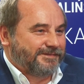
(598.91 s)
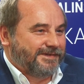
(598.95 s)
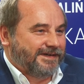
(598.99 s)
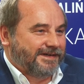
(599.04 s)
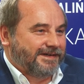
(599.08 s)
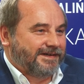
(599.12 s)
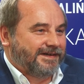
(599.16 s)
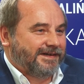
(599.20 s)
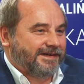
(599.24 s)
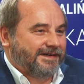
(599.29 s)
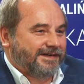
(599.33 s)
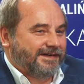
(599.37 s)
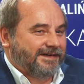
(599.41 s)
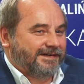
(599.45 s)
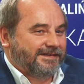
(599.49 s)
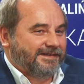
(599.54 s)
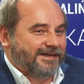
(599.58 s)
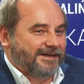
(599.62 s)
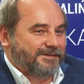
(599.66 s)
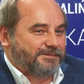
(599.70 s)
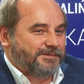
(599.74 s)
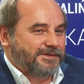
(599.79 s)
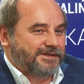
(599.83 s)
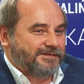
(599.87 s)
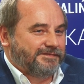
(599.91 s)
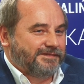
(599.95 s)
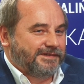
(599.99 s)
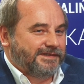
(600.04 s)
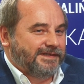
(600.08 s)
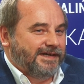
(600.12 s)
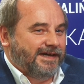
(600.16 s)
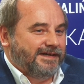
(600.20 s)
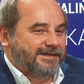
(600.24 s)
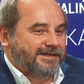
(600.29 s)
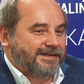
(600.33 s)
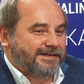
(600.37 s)
Tak, tak mi się
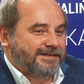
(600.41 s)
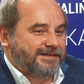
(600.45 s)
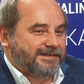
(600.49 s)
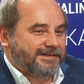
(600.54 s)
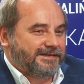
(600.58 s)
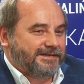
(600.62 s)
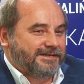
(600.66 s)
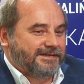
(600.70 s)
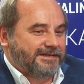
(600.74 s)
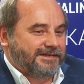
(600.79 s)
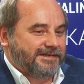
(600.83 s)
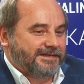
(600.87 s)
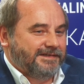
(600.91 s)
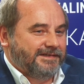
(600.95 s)
wydaje I,